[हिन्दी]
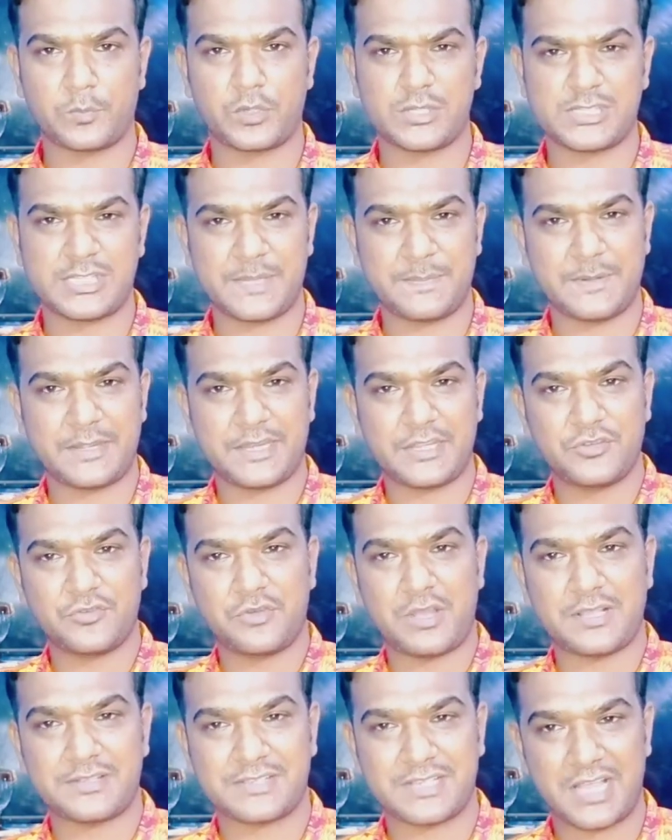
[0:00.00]
घिसी पिटी
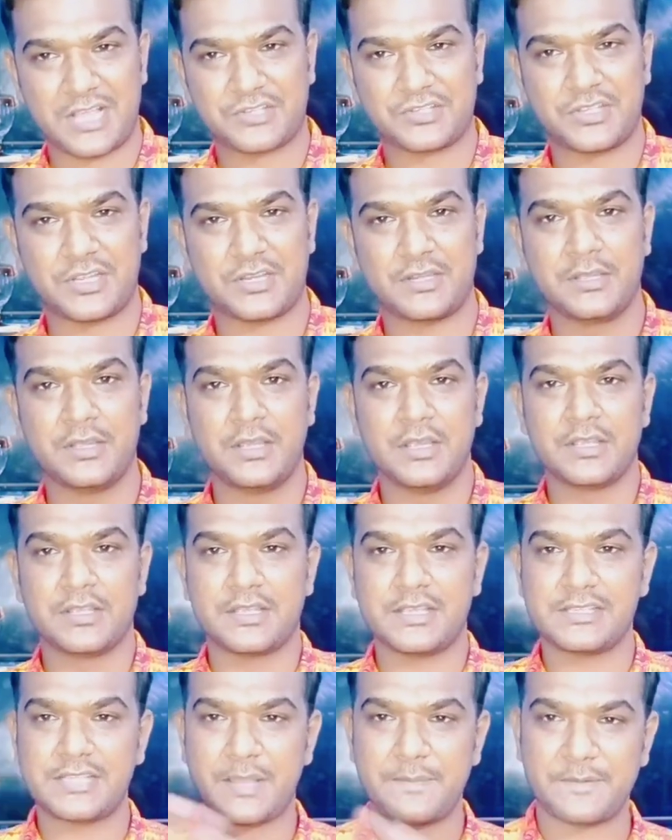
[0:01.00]
जो है सिलेक्शन
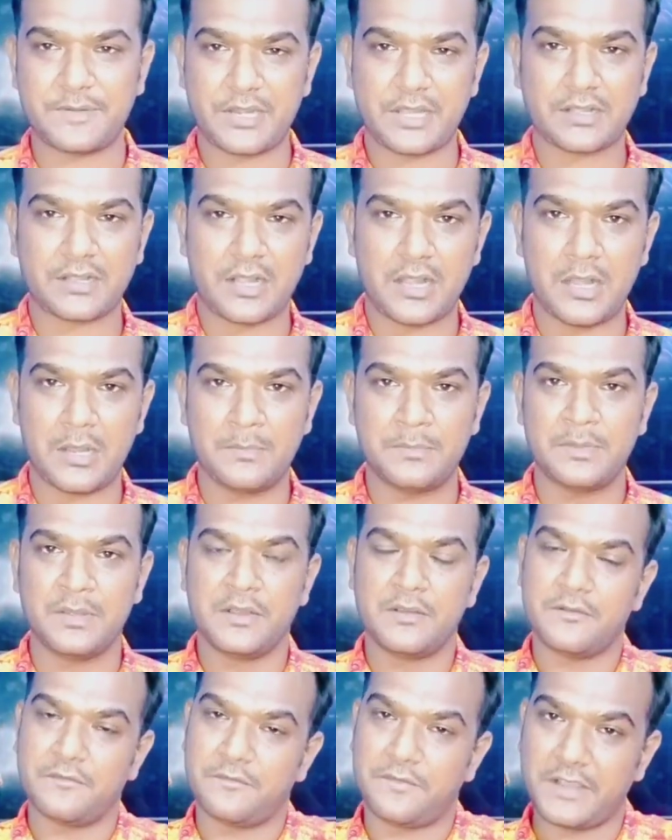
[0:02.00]
घिसा पिटा काम
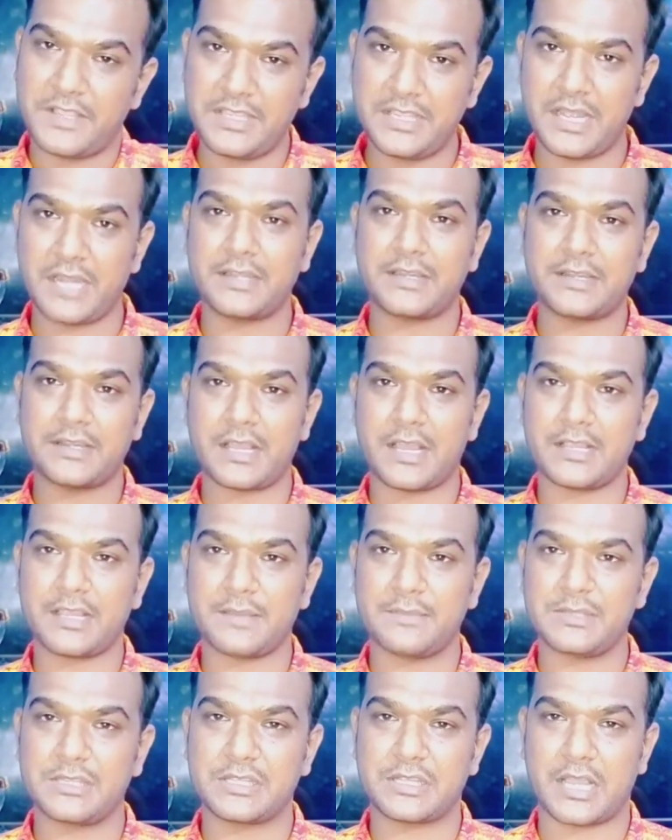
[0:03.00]
वही अट अटा
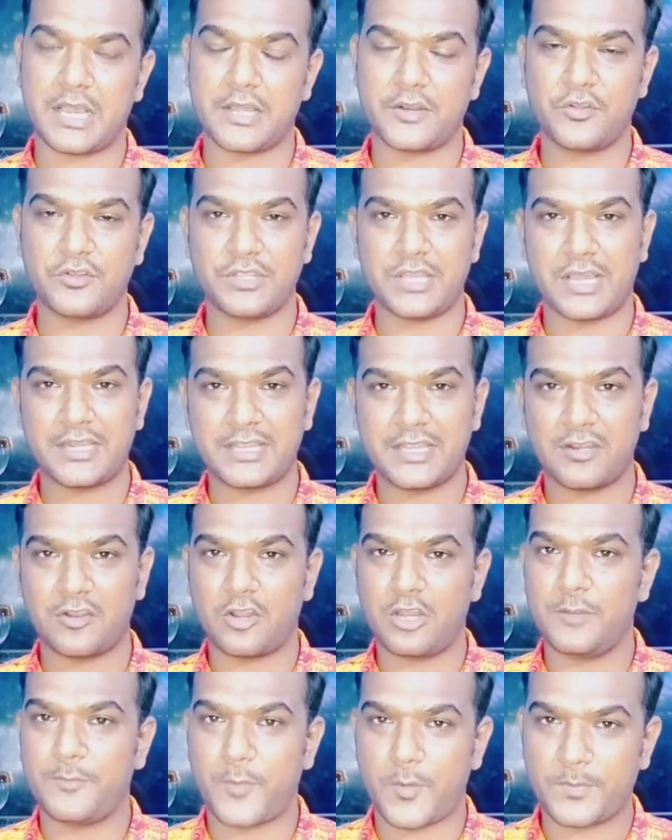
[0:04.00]
के दिखा रहे हो यार ये
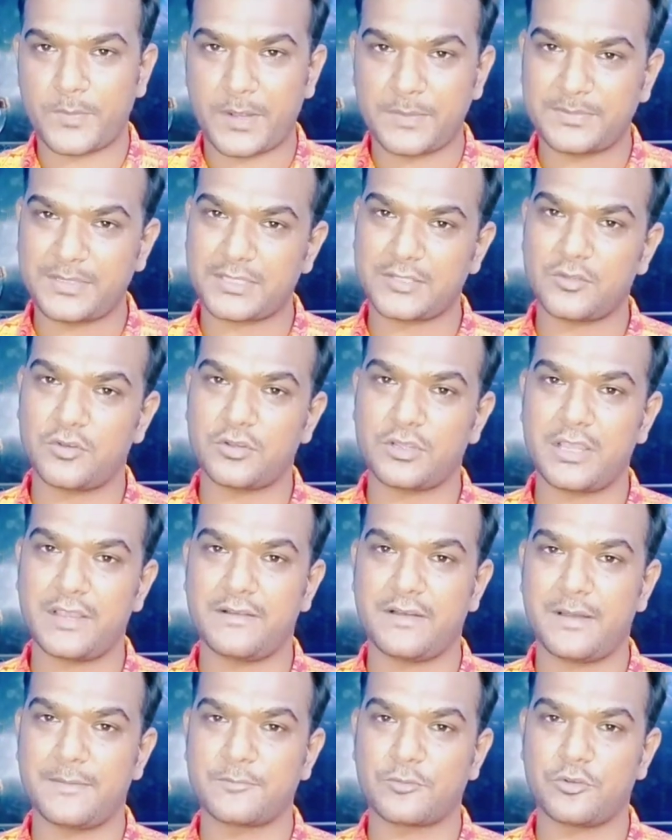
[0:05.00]
लॉलीपॉप कब तक दोगे
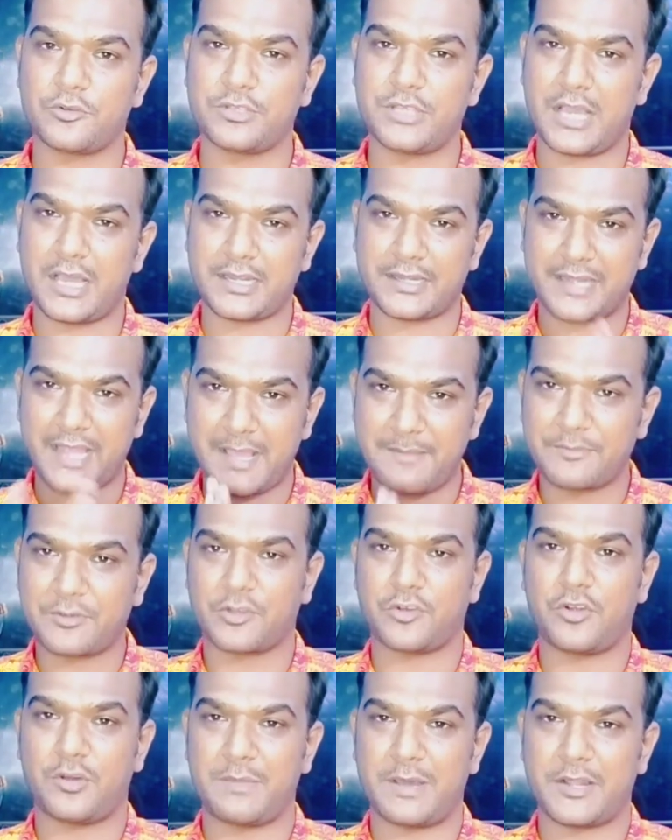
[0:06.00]
आवाम को यार रैम
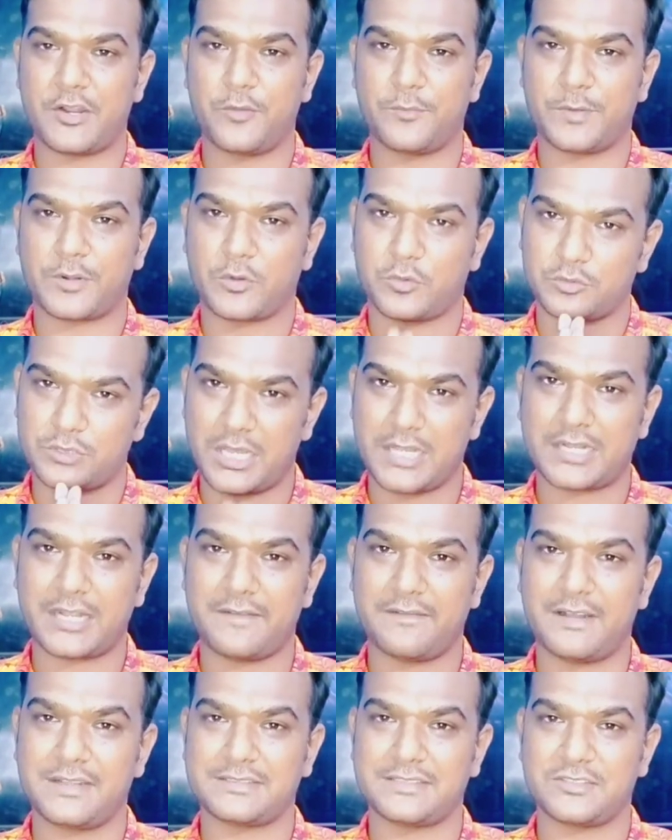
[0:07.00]
करो हमारे ऊपर खुदा
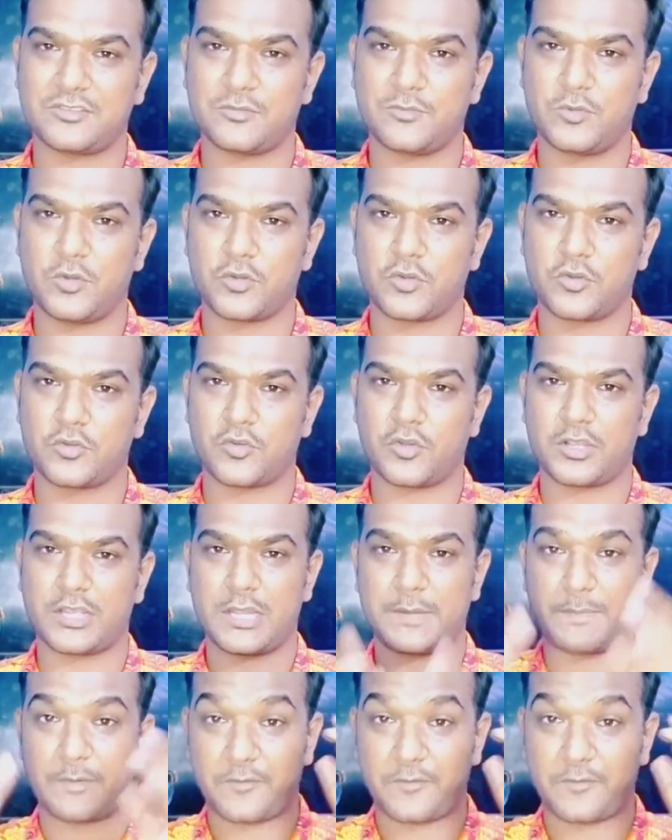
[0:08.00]
का वास्ता तुम लोगों को अगर